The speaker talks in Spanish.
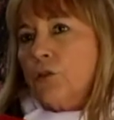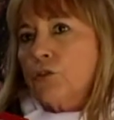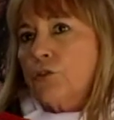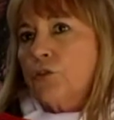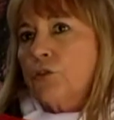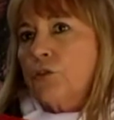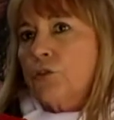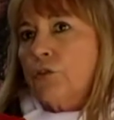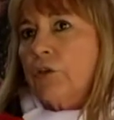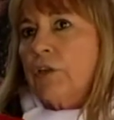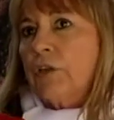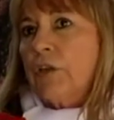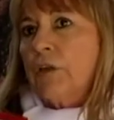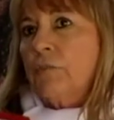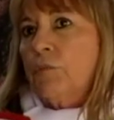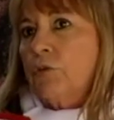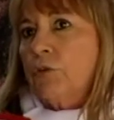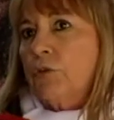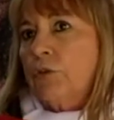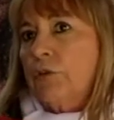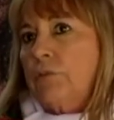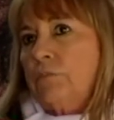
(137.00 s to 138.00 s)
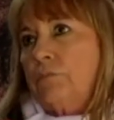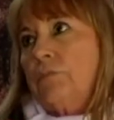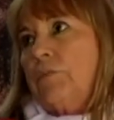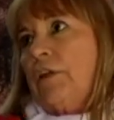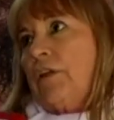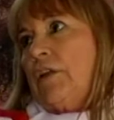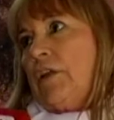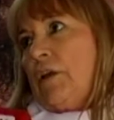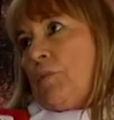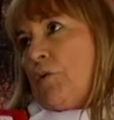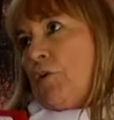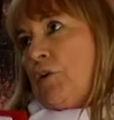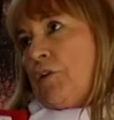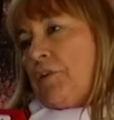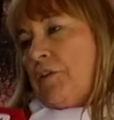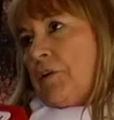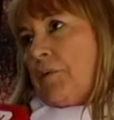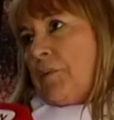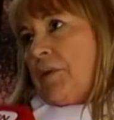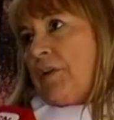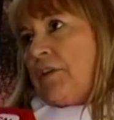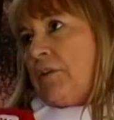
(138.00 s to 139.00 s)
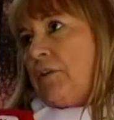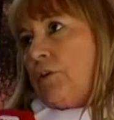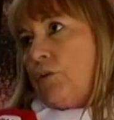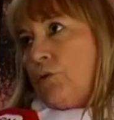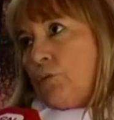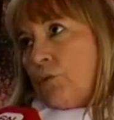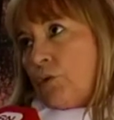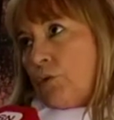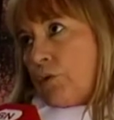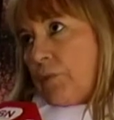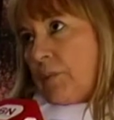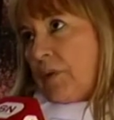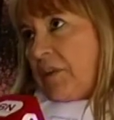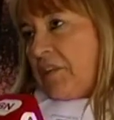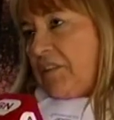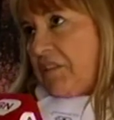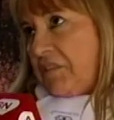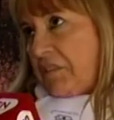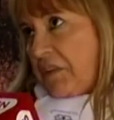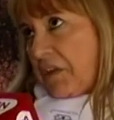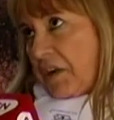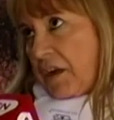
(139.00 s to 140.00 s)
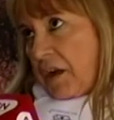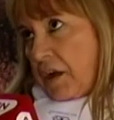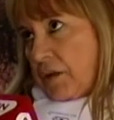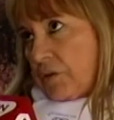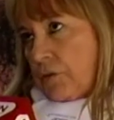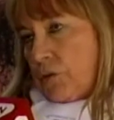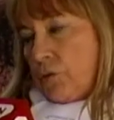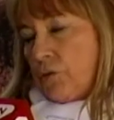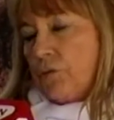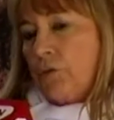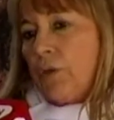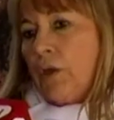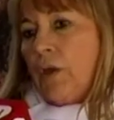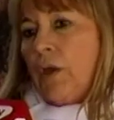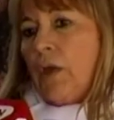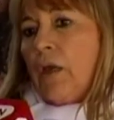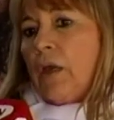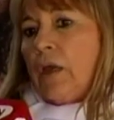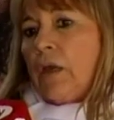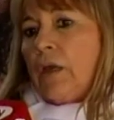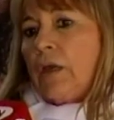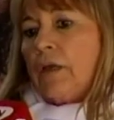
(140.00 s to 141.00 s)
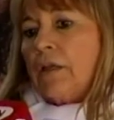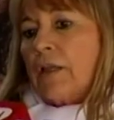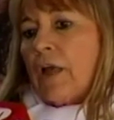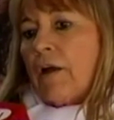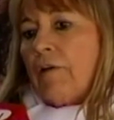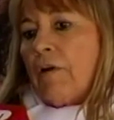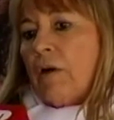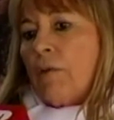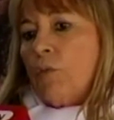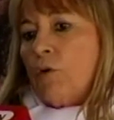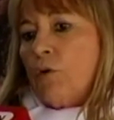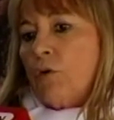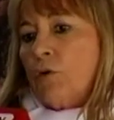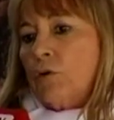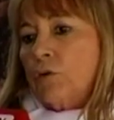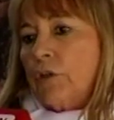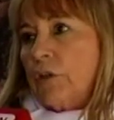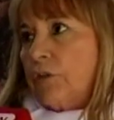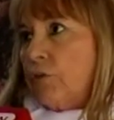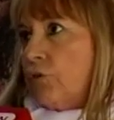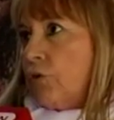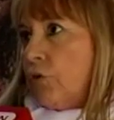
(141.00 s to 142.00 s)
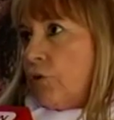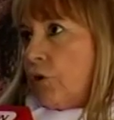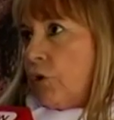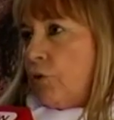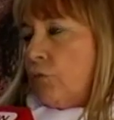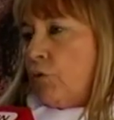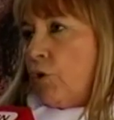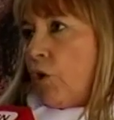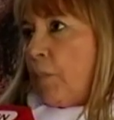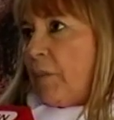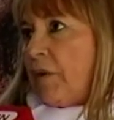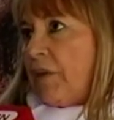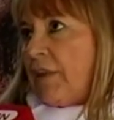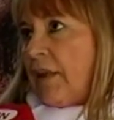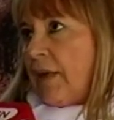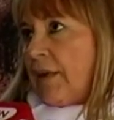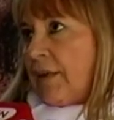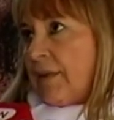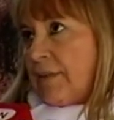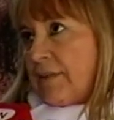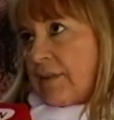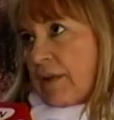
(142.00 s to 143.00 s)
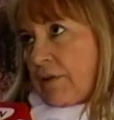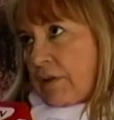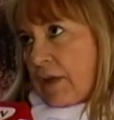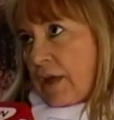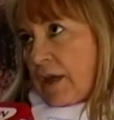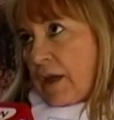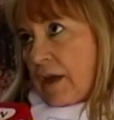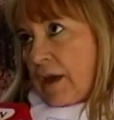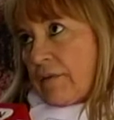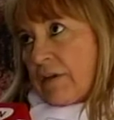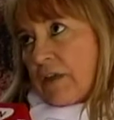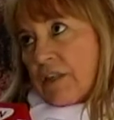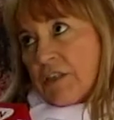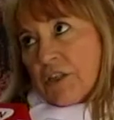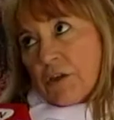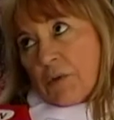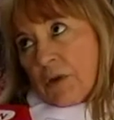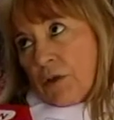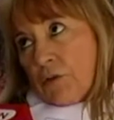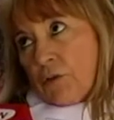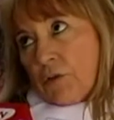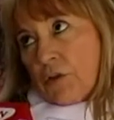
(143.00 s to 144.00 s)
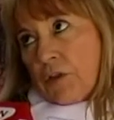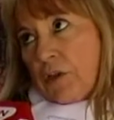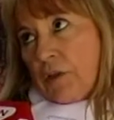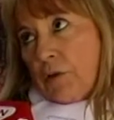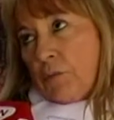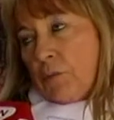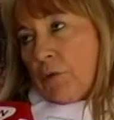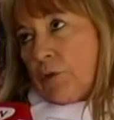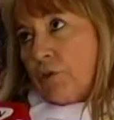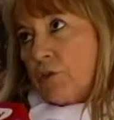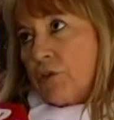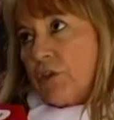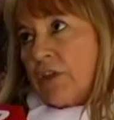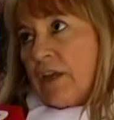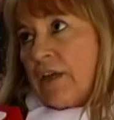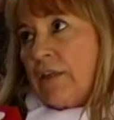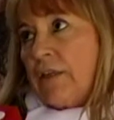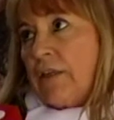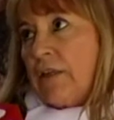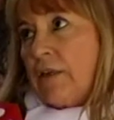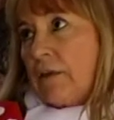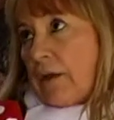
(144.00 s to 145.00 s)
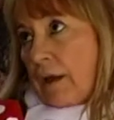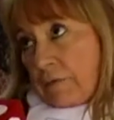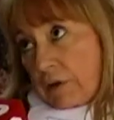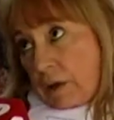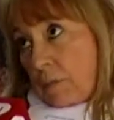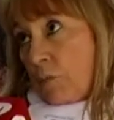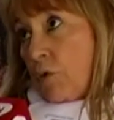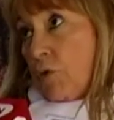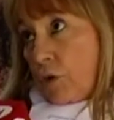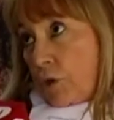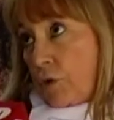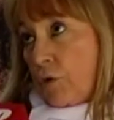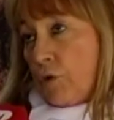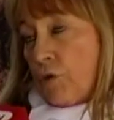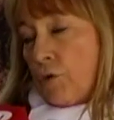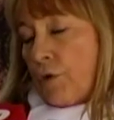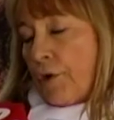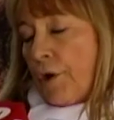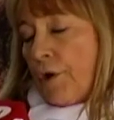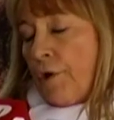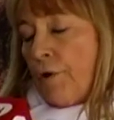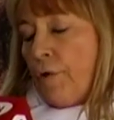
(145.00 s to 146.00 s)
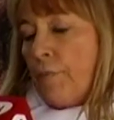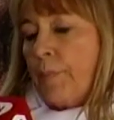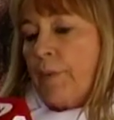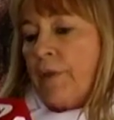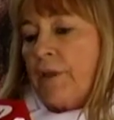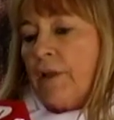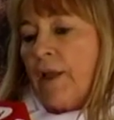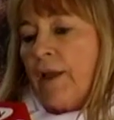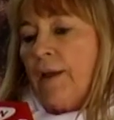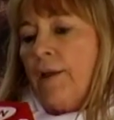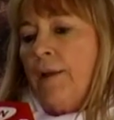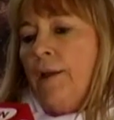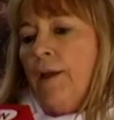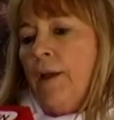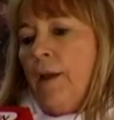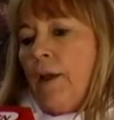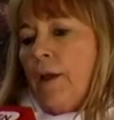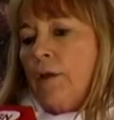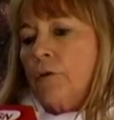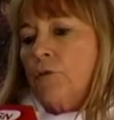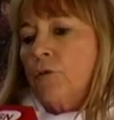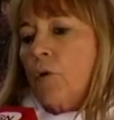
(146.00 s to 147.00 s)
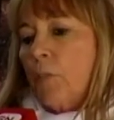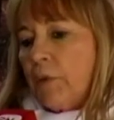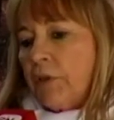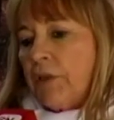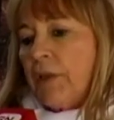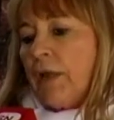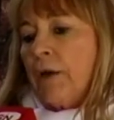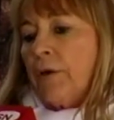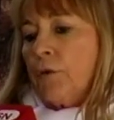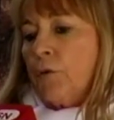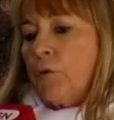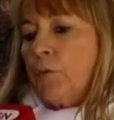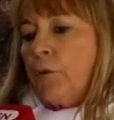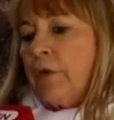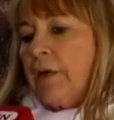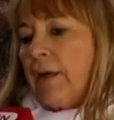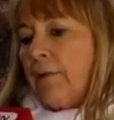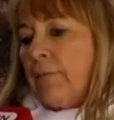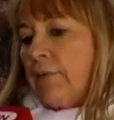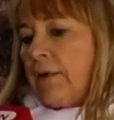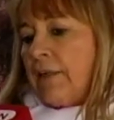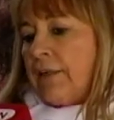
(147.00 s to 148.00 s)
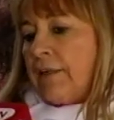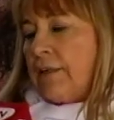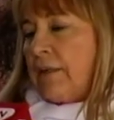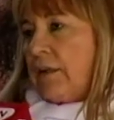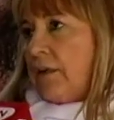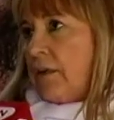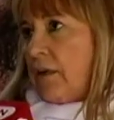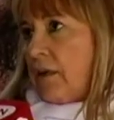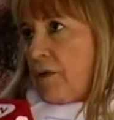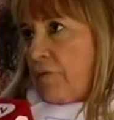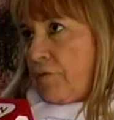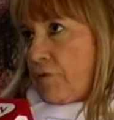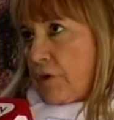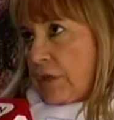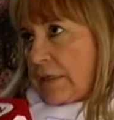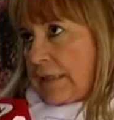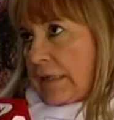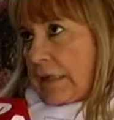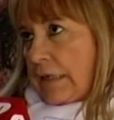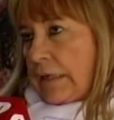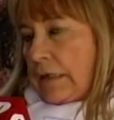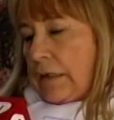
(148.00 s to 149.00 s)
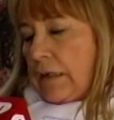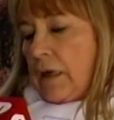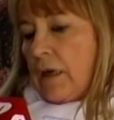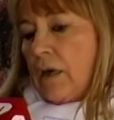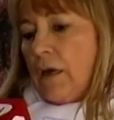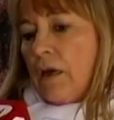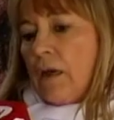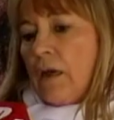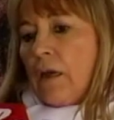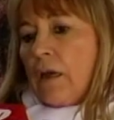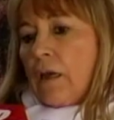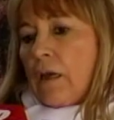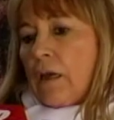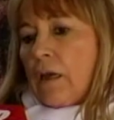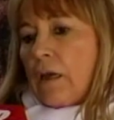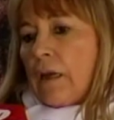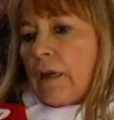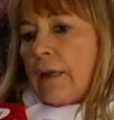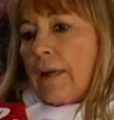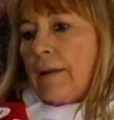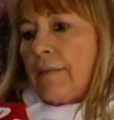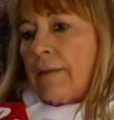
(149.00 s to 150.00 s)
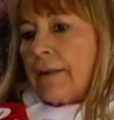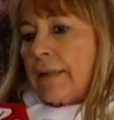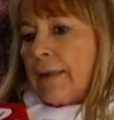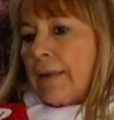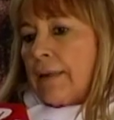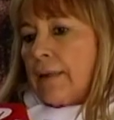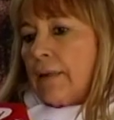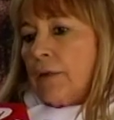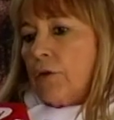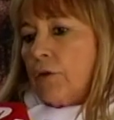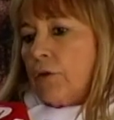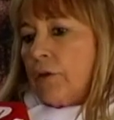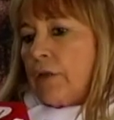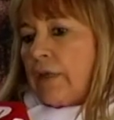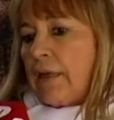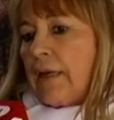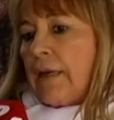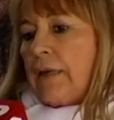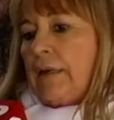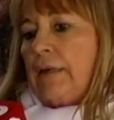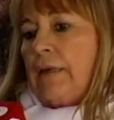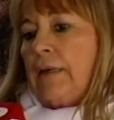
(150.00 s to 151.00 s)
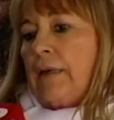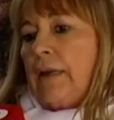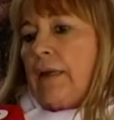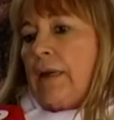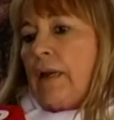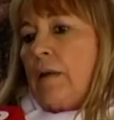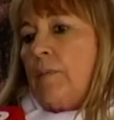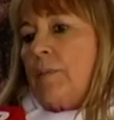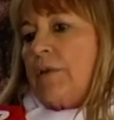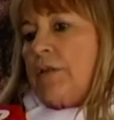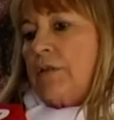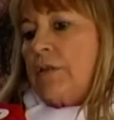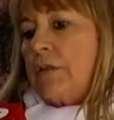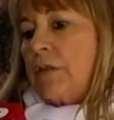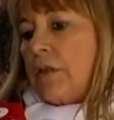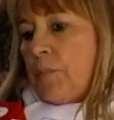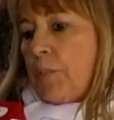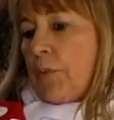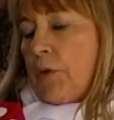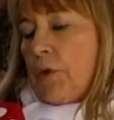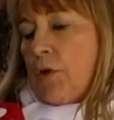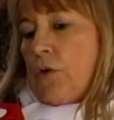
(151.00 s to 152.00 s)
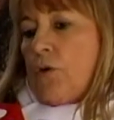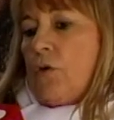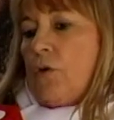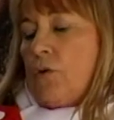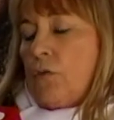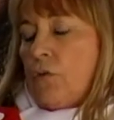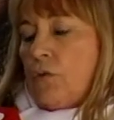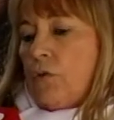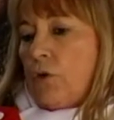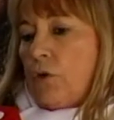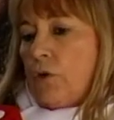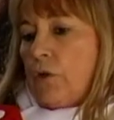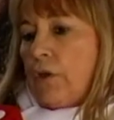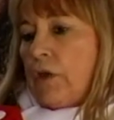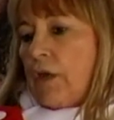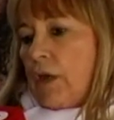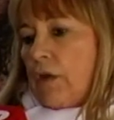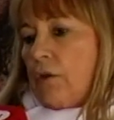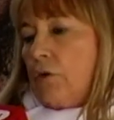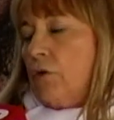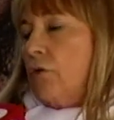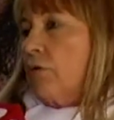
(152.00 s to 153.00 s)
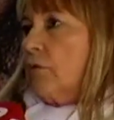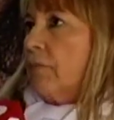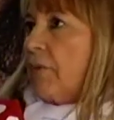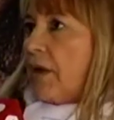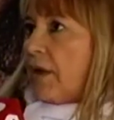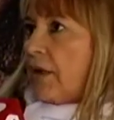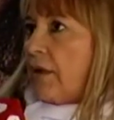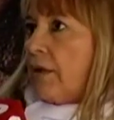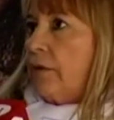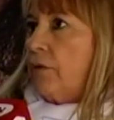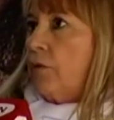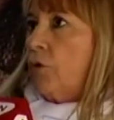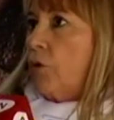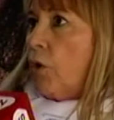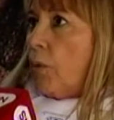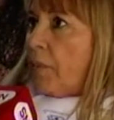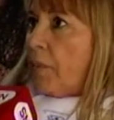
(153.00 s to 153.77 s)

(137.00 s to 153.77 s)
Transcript: Y nosotros éramos, teníamos entre 21 y 23 años. Estábamos dentro de un hospital que se había, llevado desde Buenos Aires, habíamos ido con el hospital, un hospital reubicable que tiene la Fuerza Aérea. Eh, la verdad que los días eran al principio unos días normales